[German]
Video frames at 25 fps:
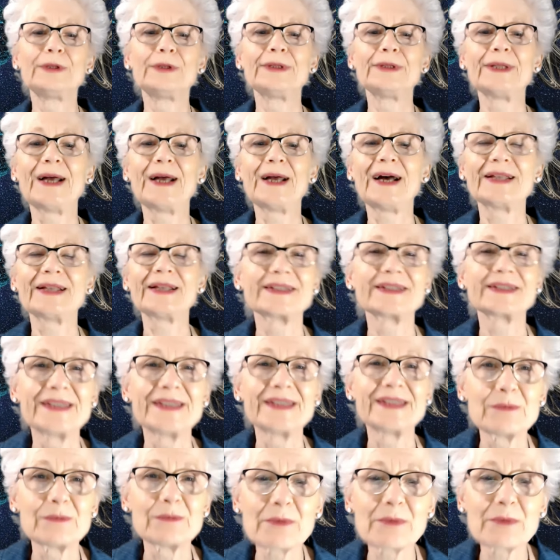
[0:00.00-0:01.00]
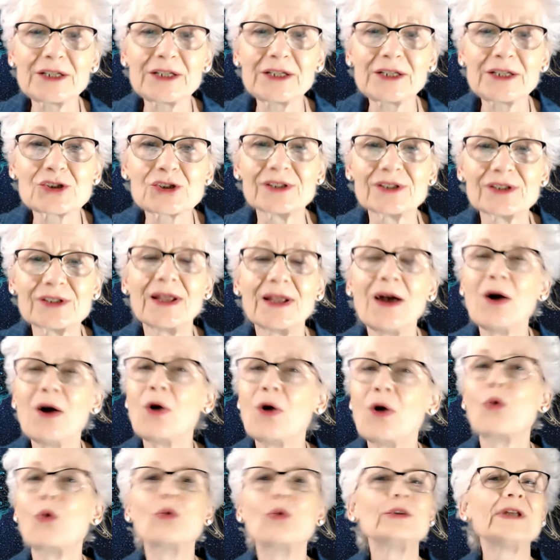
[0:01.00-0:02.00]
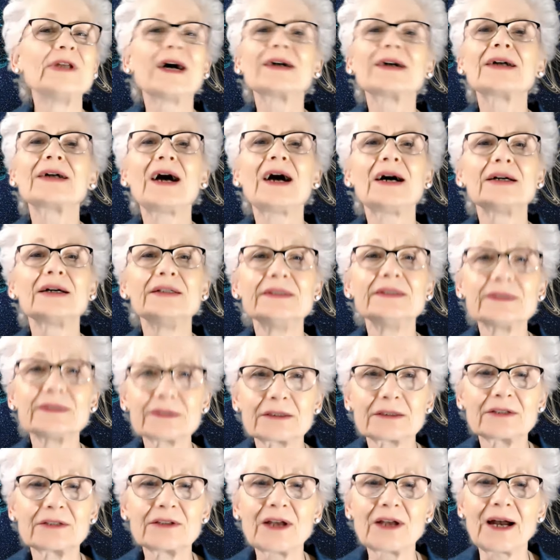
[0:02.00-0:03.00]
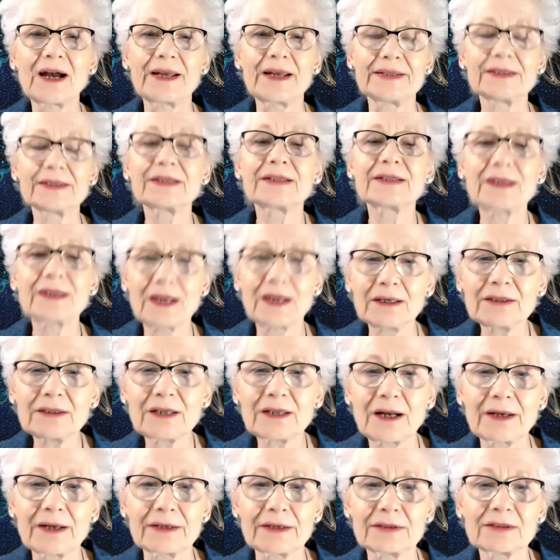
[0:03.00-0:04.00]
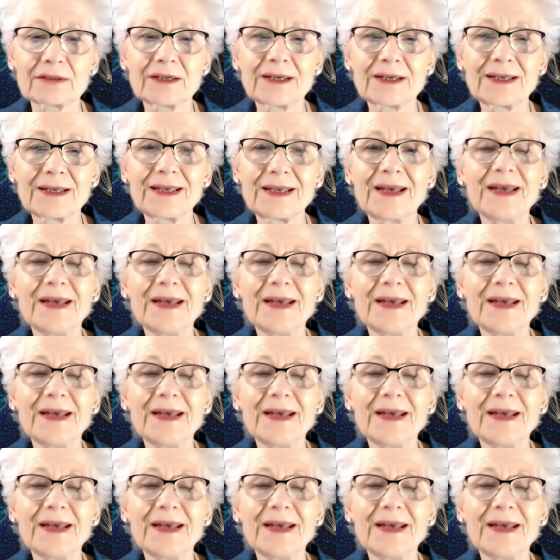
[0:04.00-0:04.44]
unangenehme Menschen oder gar irgendeine Krankheit.